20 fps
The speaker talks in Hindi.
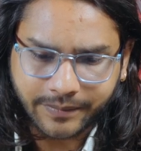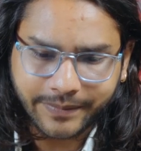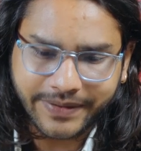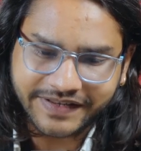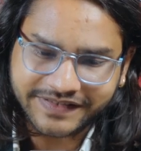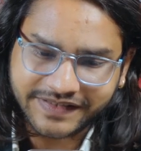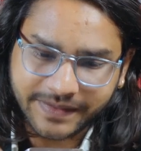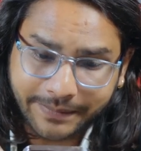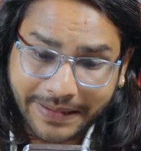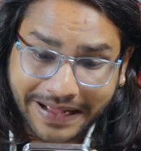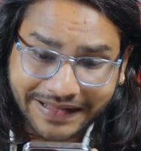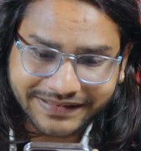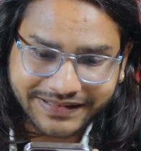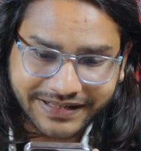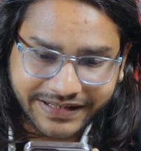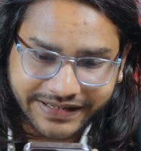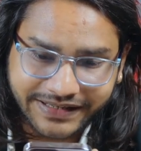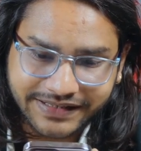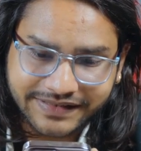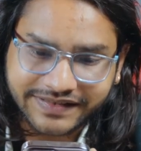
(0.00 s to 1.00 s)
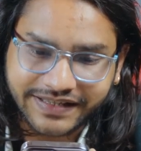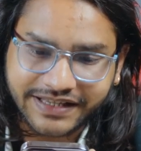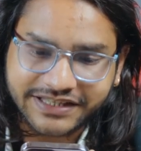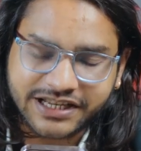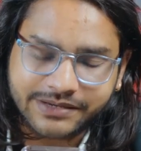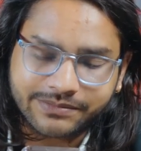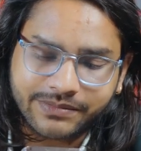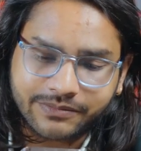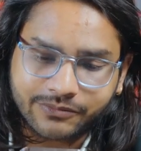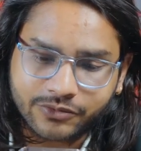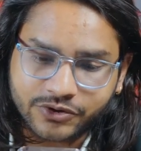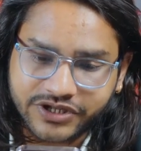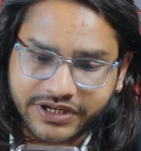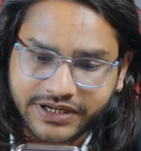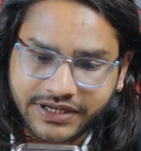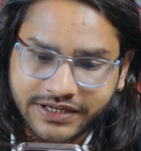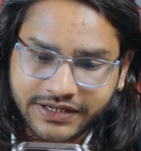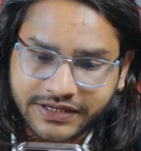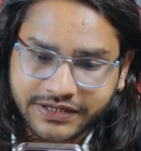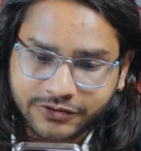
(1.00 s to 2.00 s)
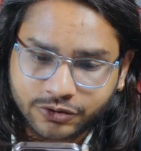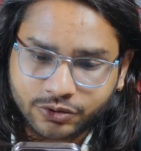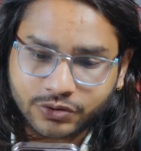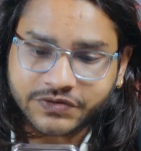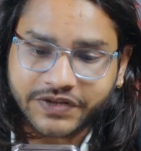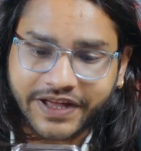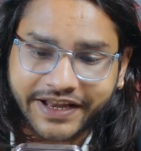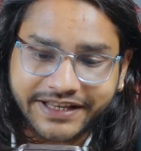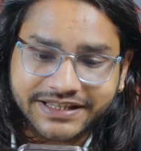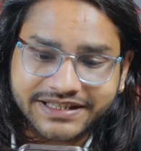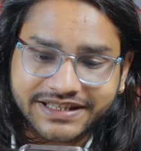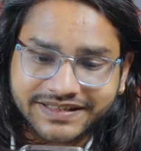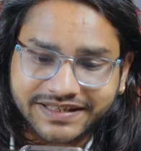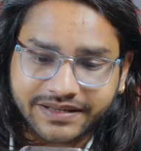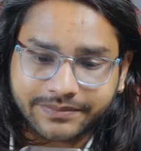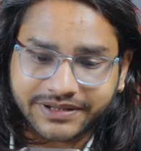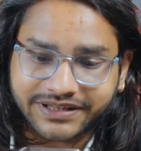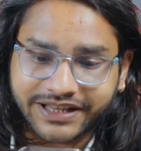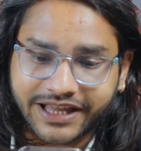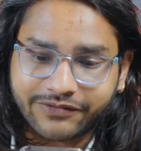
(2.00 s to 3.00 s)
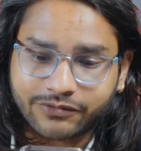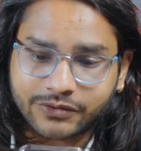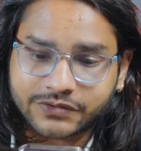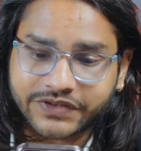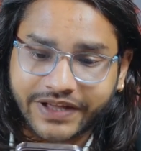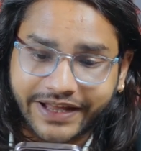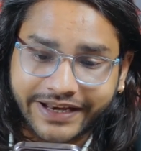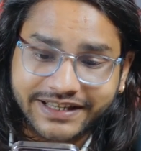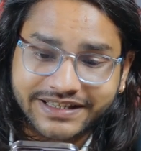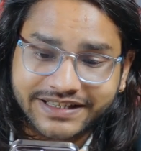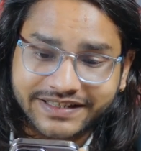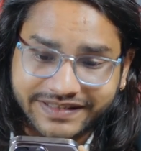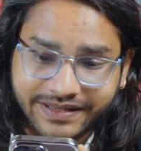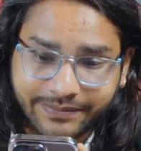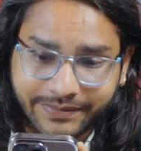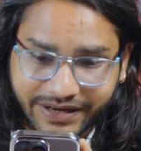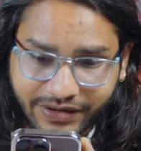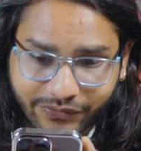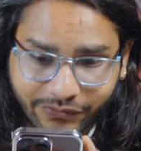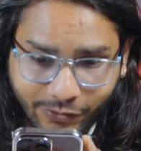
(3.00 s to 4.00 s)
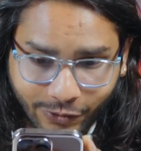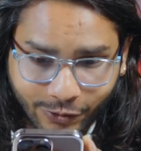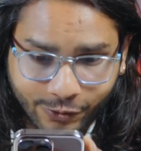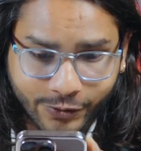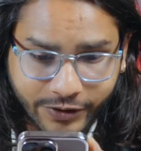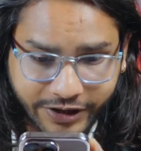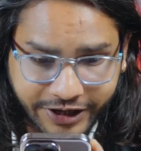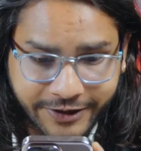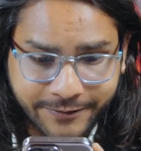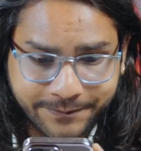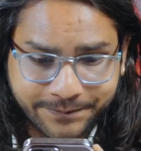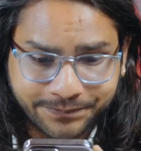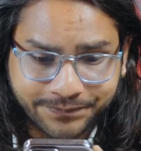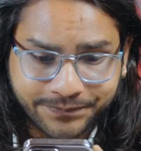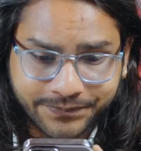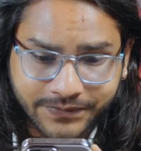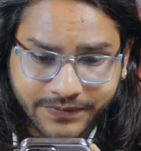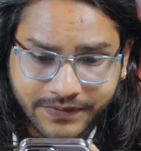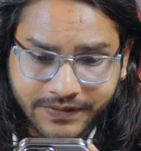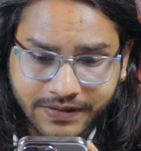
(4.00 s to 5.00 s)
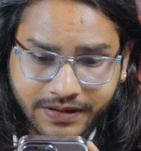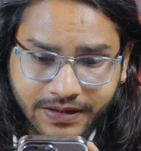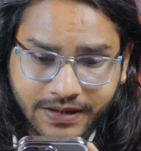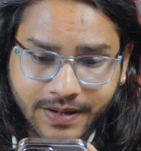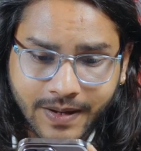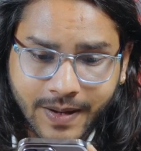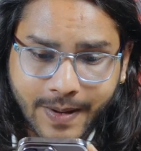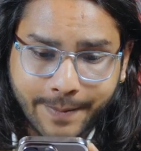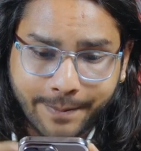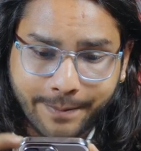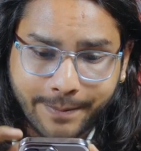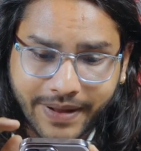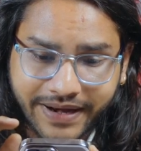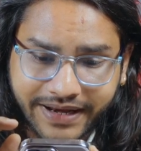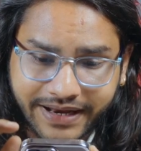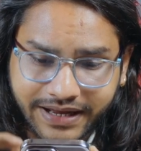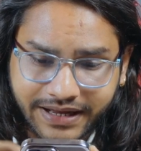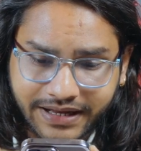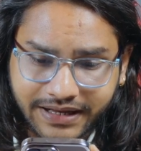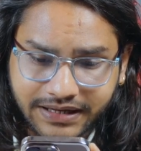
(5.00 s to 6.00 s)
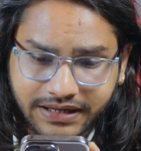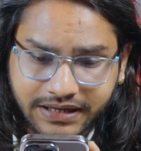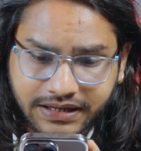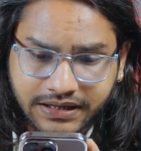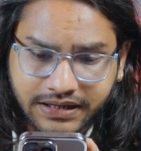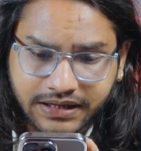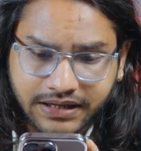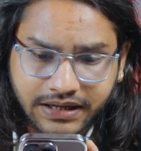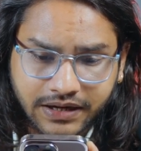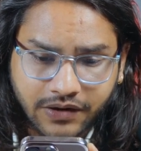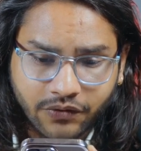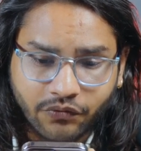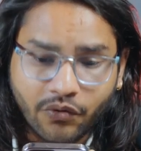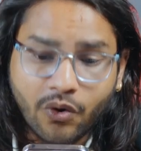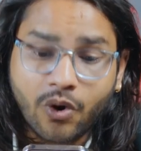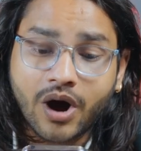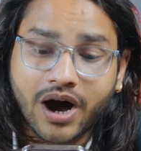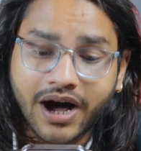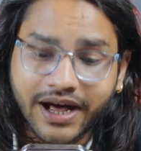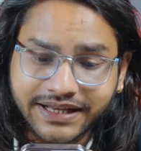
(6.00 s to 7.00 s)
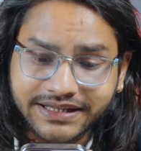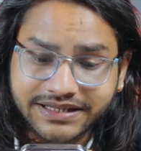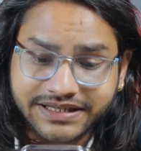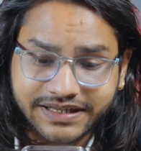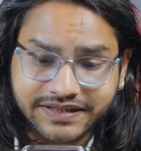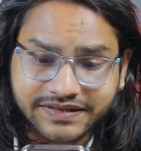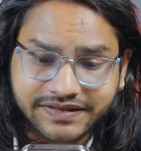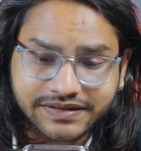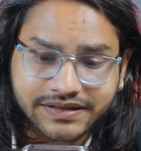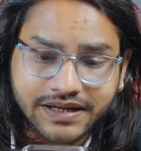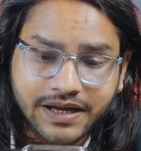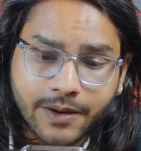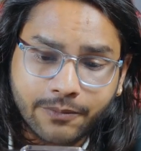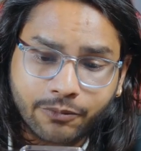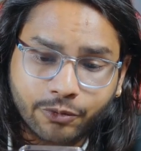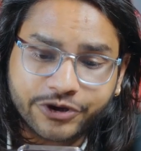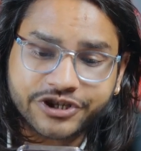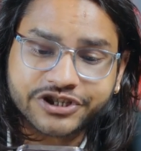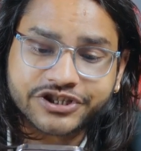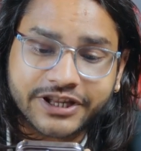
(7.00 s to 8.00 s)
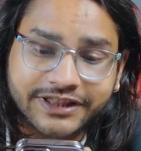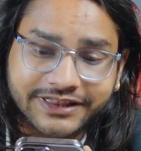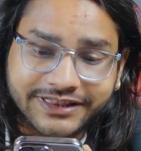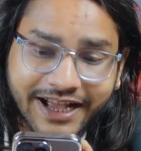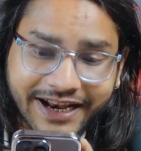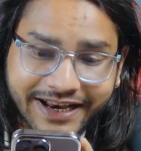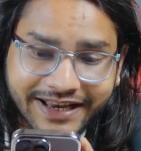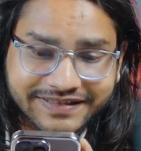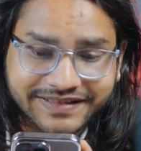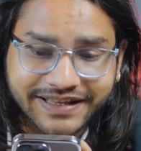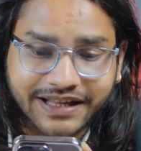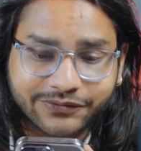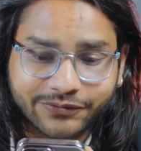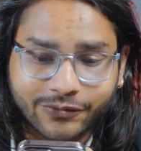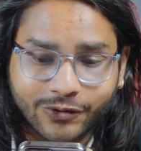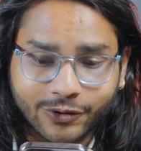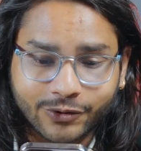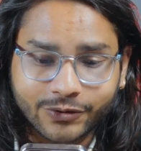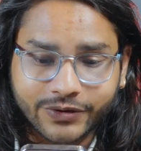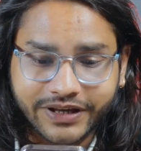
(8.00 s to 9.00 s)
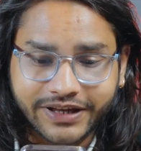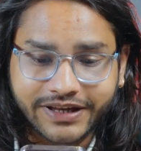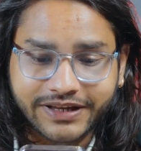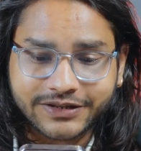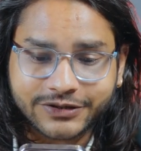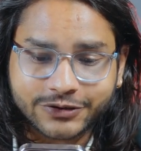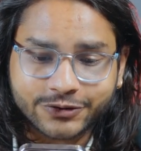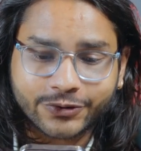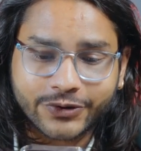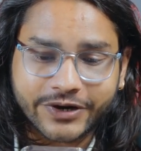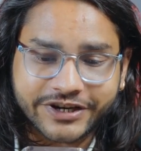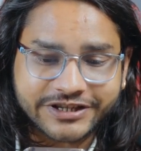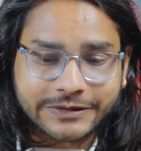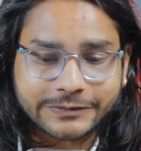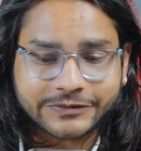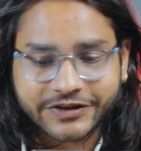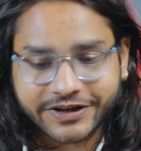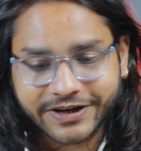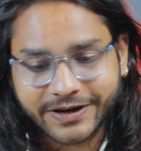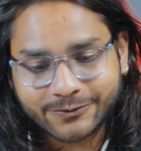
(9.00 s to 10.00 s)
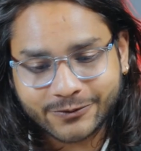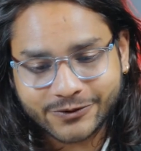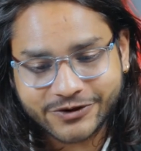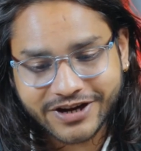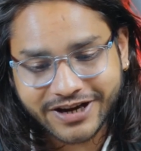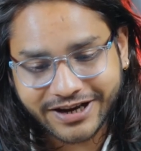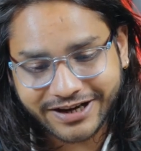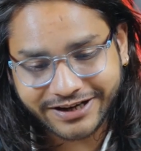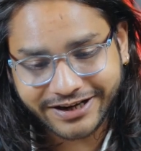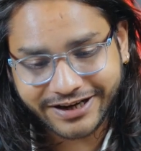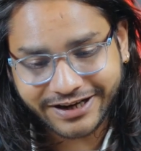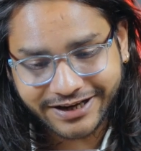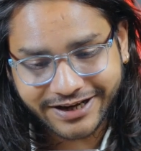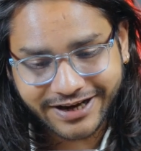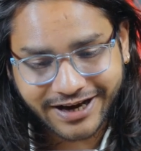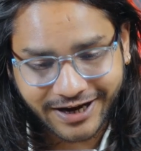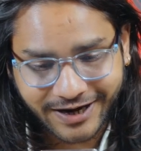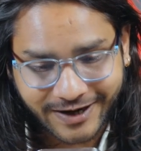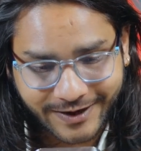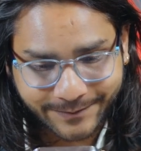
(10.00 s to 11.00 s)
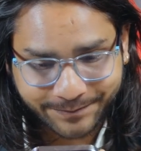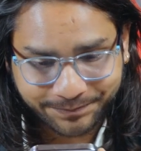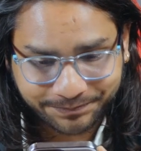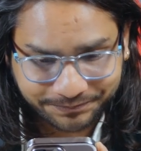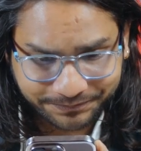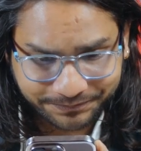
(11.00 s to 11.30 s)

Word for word: मेरे से बात करी सेशन में मुझे जो सारी चीज़ें बताई वो सारी चीज़ें मैंने फॉलो करी मैंने वो हर चीज़ पूरी श्रद्धा के साथ फॉलो की जो ऋषभ सर ने मुझे करने के लिए कहा